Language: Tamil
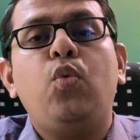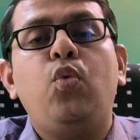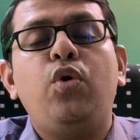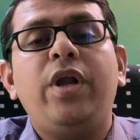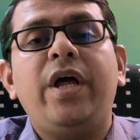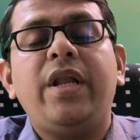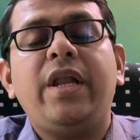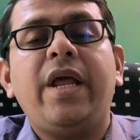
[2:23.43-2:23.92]

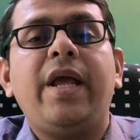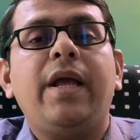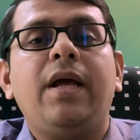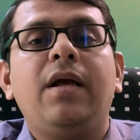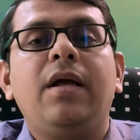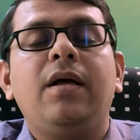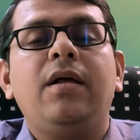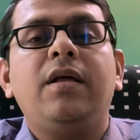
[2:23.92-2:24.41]
உடனே
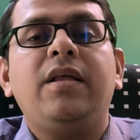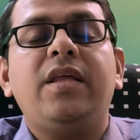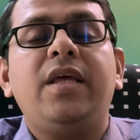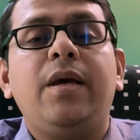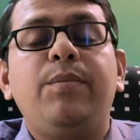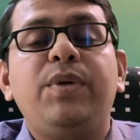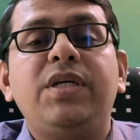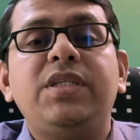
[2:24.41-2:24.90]

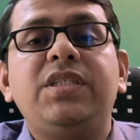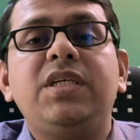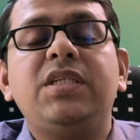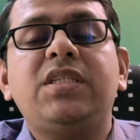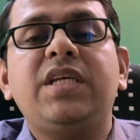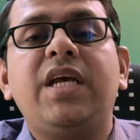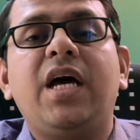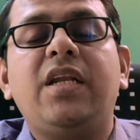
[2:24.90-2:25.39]

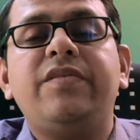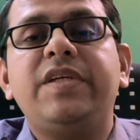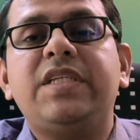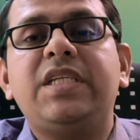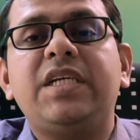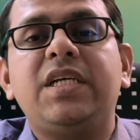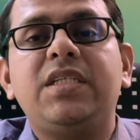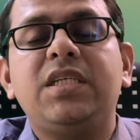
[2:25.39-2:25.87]
எமர்ஜென்சி அறுவை
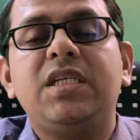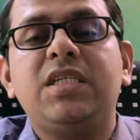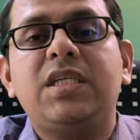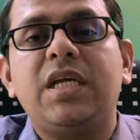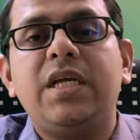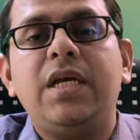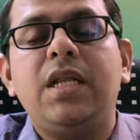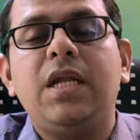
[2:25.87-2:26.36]
சிகிச்சை
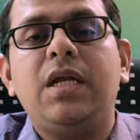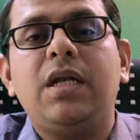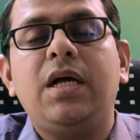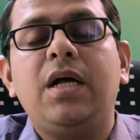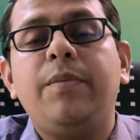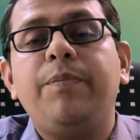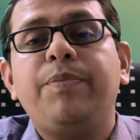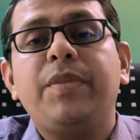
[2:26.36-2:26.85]

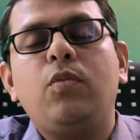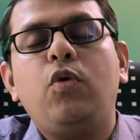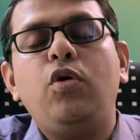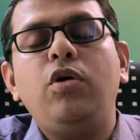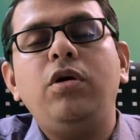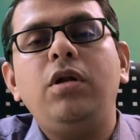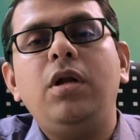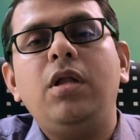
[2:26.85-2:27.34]
செய்யலைன்னா
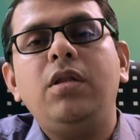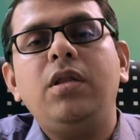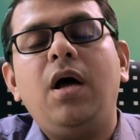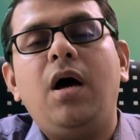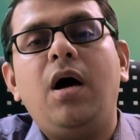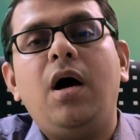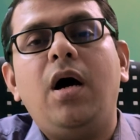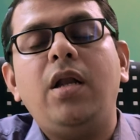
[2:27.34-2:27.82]
ஒன்றுலேருந்து
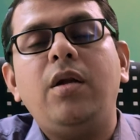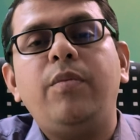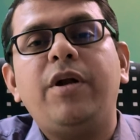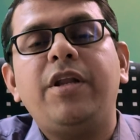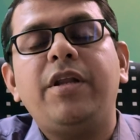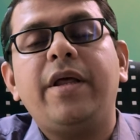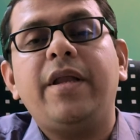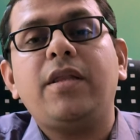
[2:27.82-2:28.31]
ஆறு
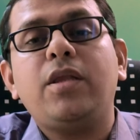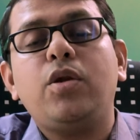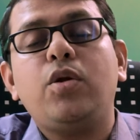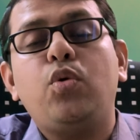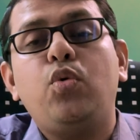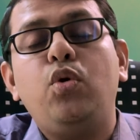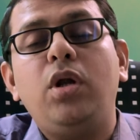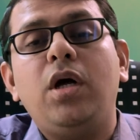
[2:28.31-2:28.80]
மணி
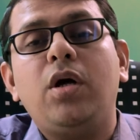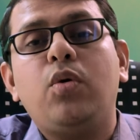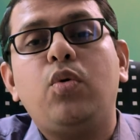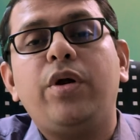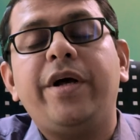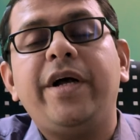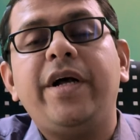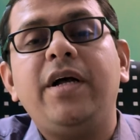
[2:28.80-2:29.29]
நேரத்திற்கு உள்ளே
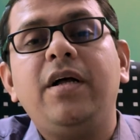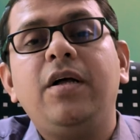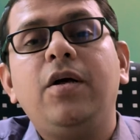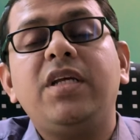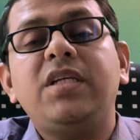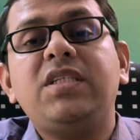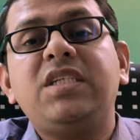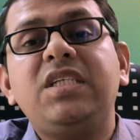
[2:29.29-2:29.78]
கூட
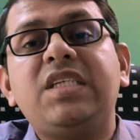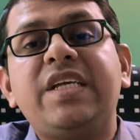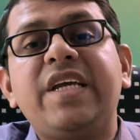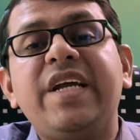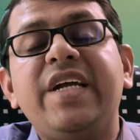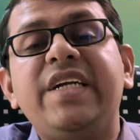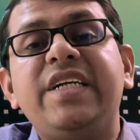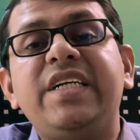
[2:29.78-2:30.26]

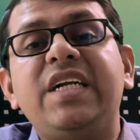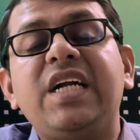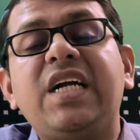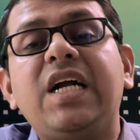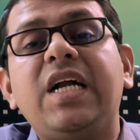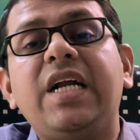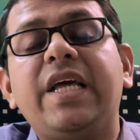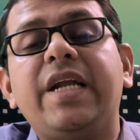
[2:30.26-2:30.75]
டெஸ்டிஸையே
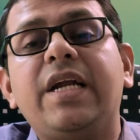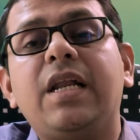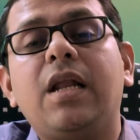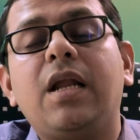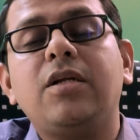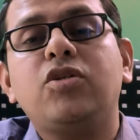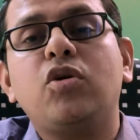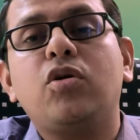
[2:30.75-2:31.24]
இழக்க
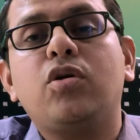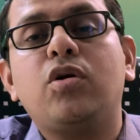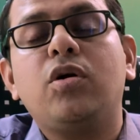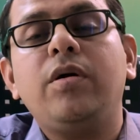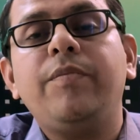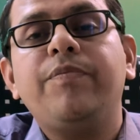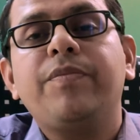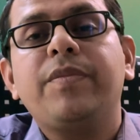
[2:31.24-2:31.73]
நேரிடலான்னு சொல்கிறோம்